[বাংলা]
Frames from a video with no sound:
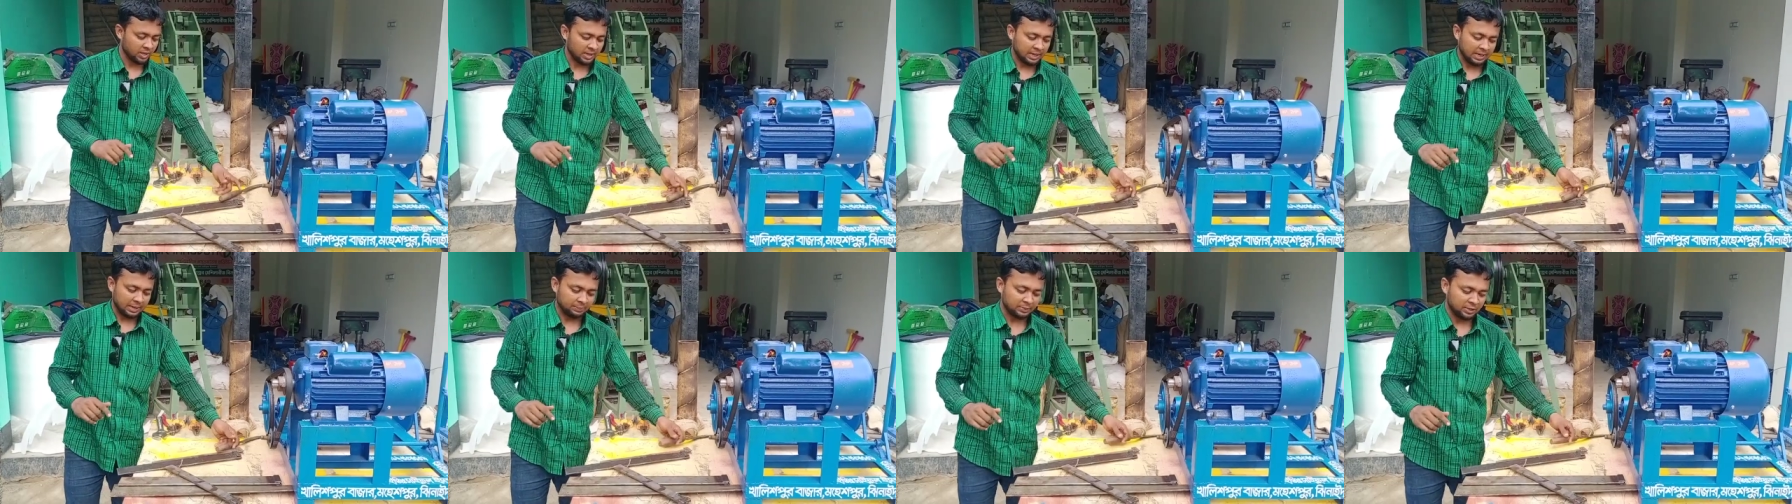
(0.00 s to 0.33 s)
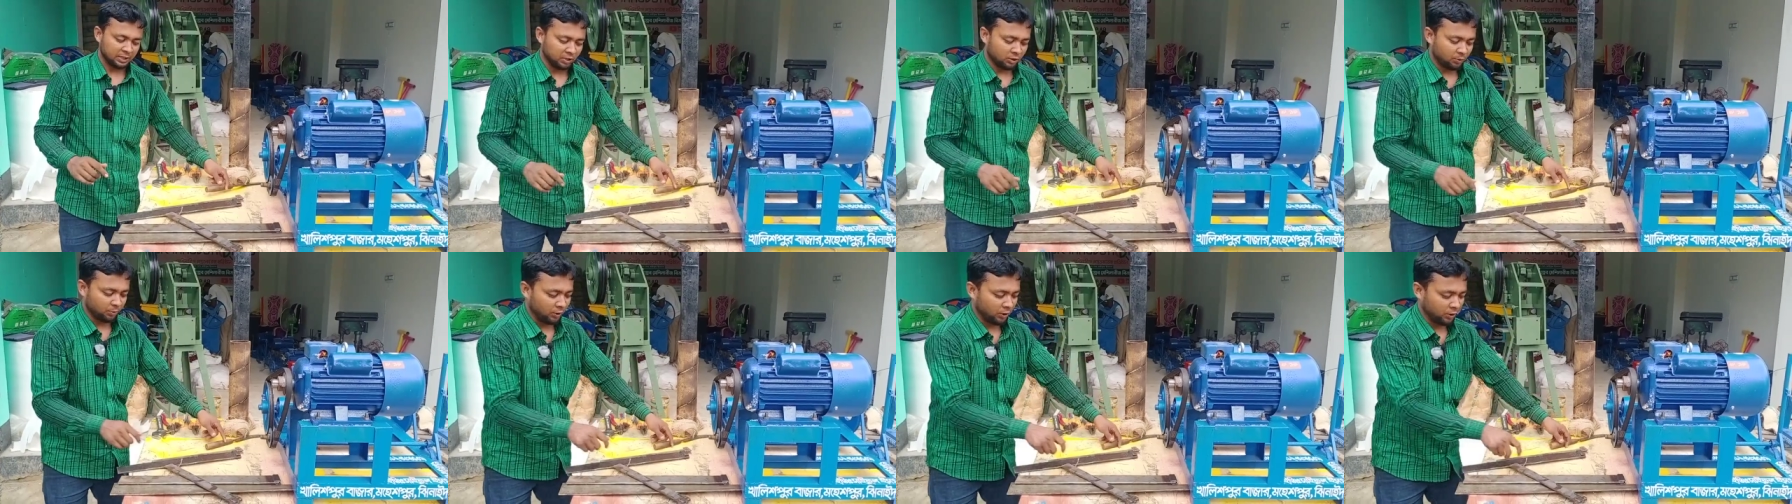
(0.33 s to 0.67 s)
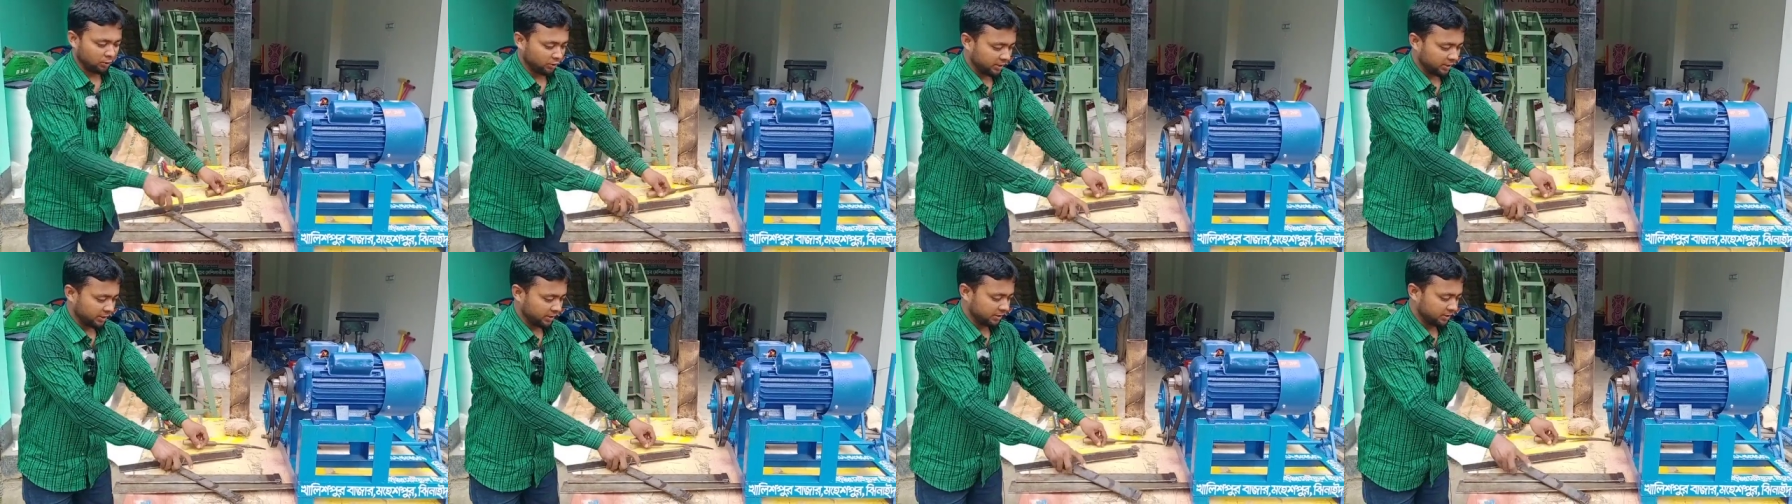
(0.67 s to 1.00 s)
আপনারা একটু ফলো
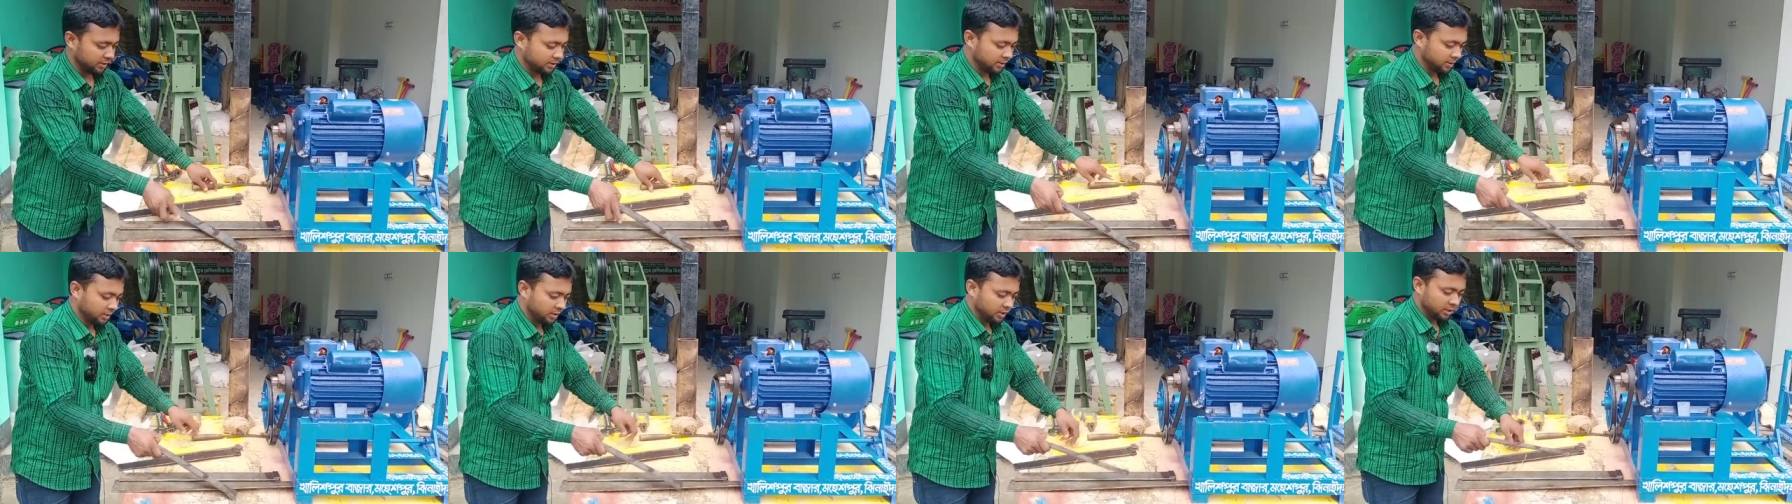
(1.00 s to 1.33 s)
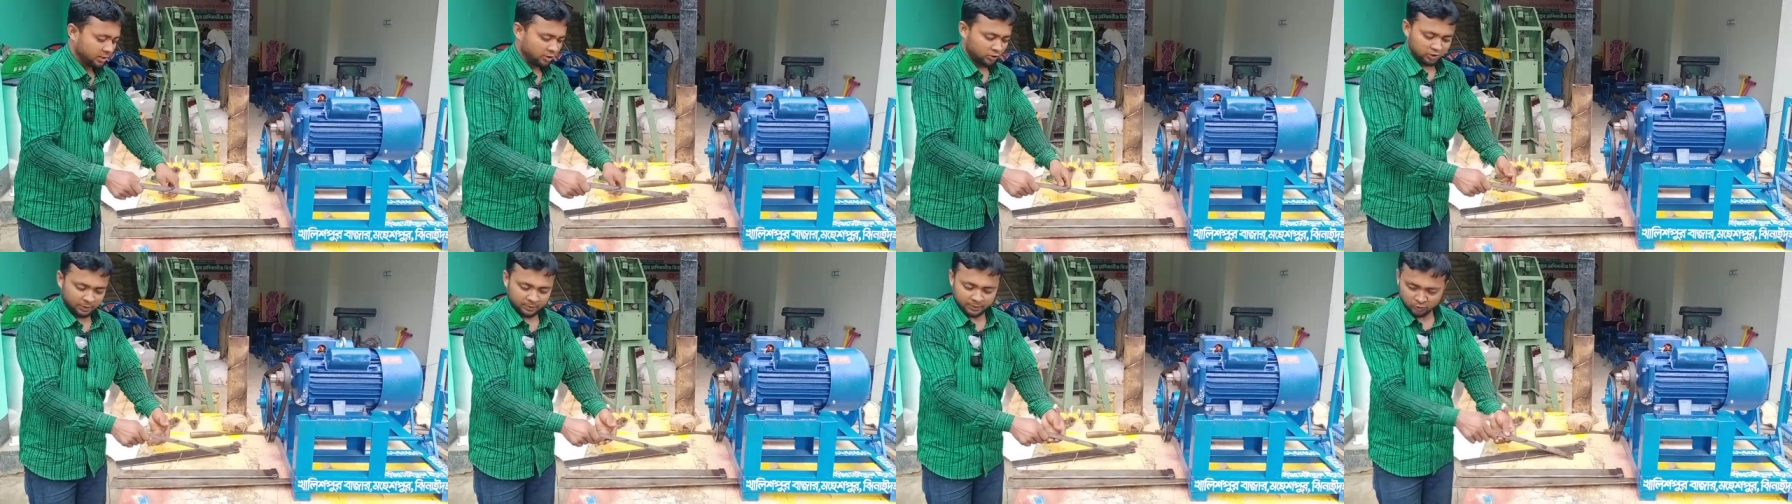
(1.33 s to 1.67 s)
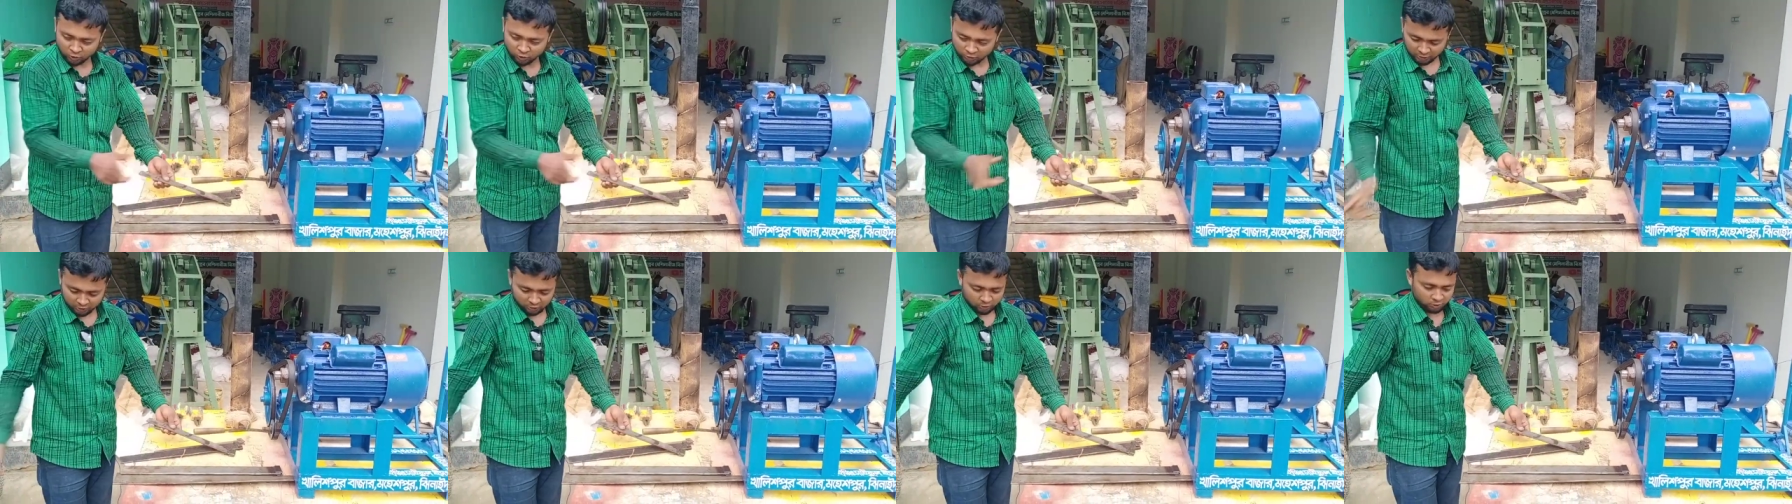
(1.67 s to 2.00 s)
করেন তো এবার
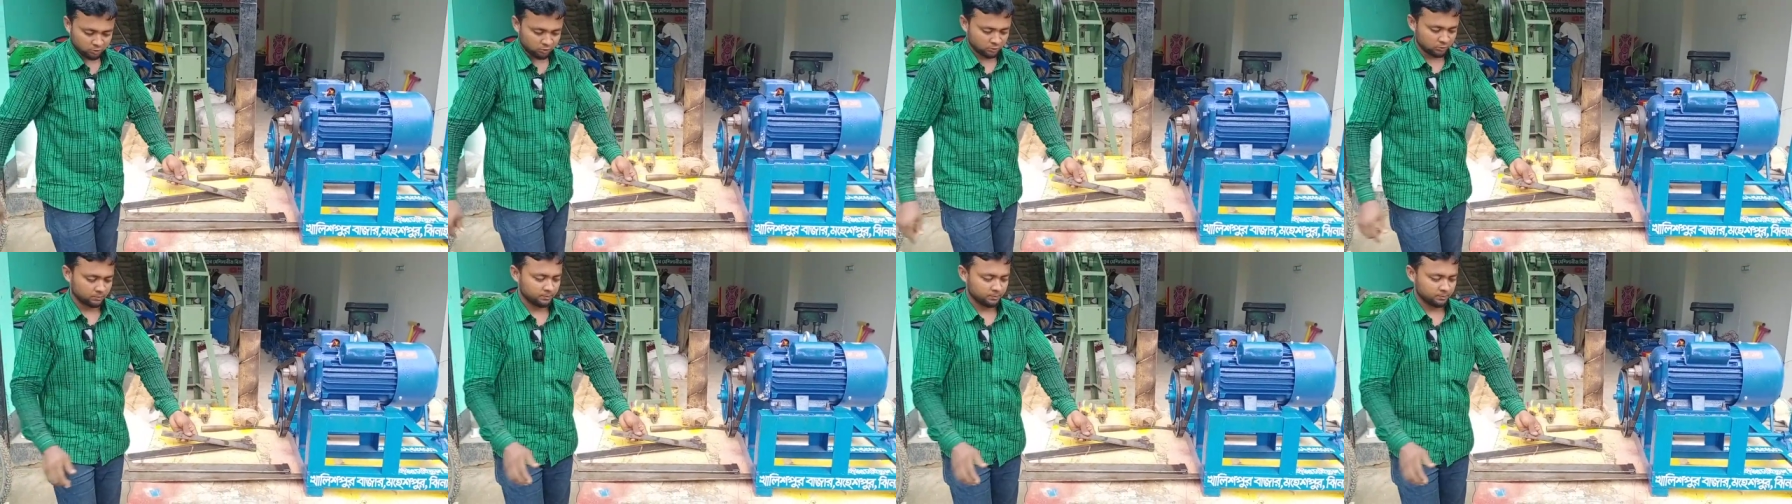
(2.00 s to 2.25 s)
শটটা ধরো